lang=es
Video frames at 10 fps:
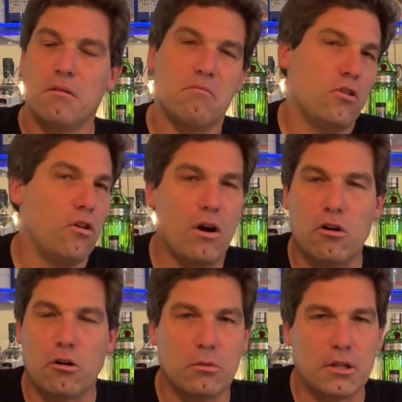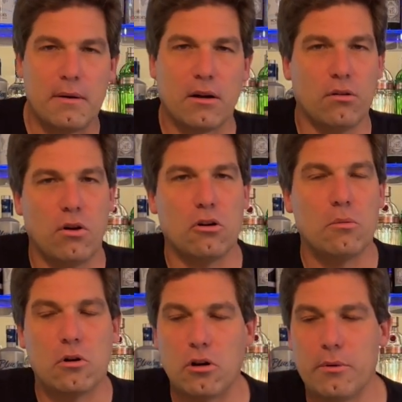No lo hago como trabajo, lo hago
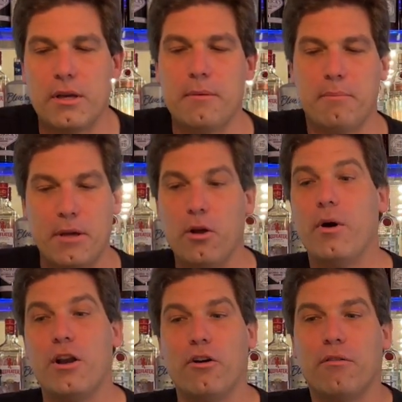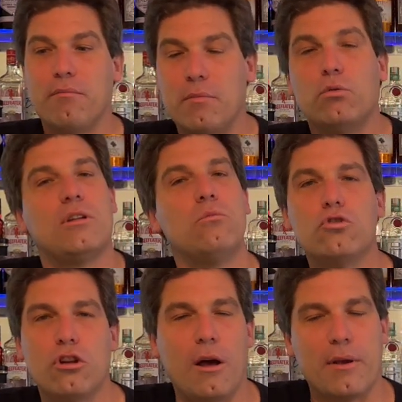como hobby, pero bueno, me gusta
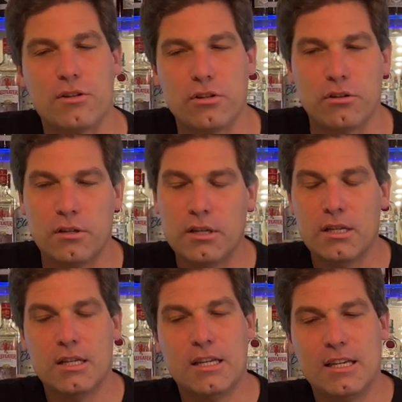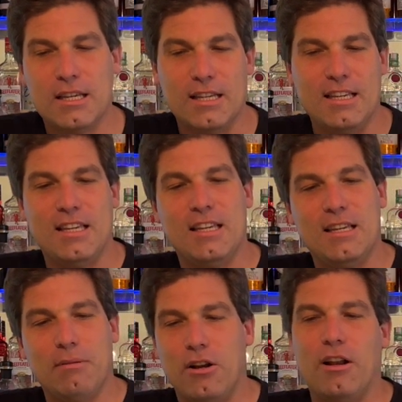mucho la aviación
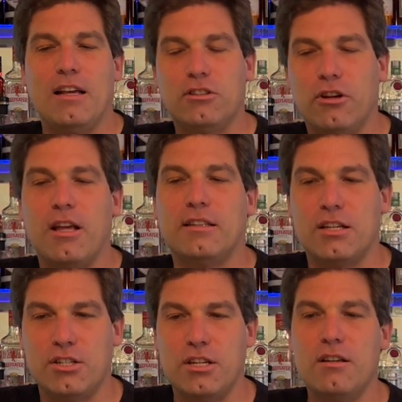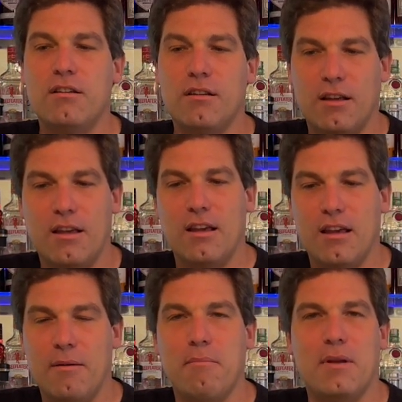y bueno, la historia de este jean
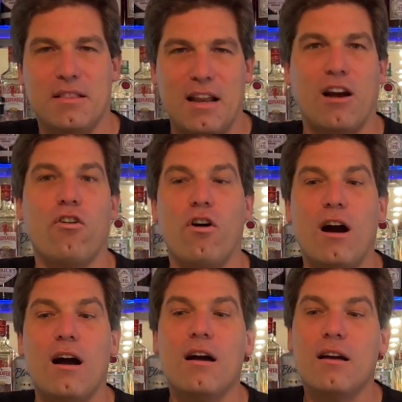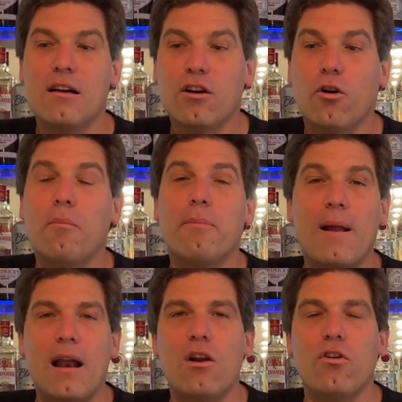eh, me trajo a
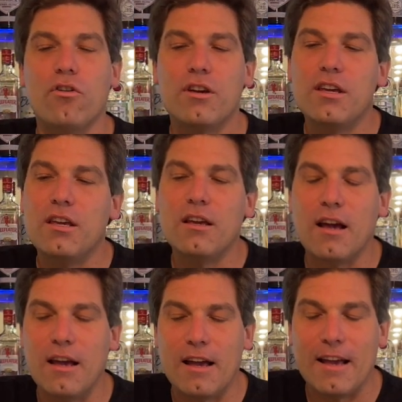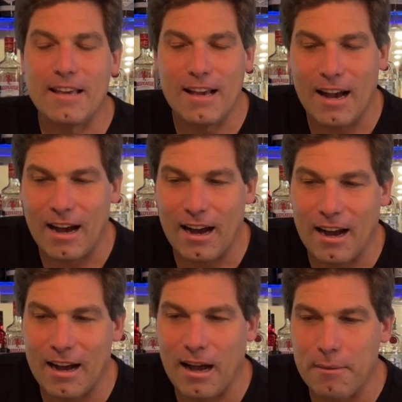comprarlo y
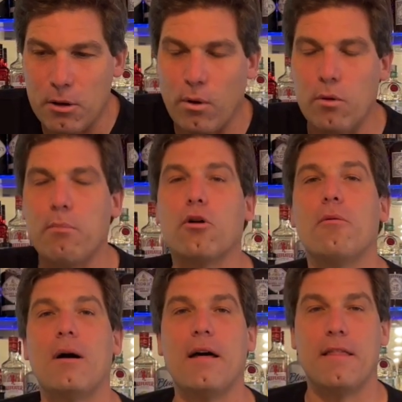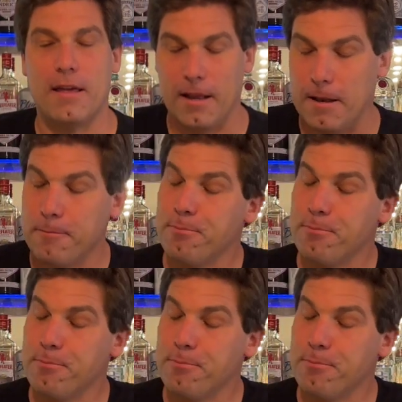a averiguar un poco más de él.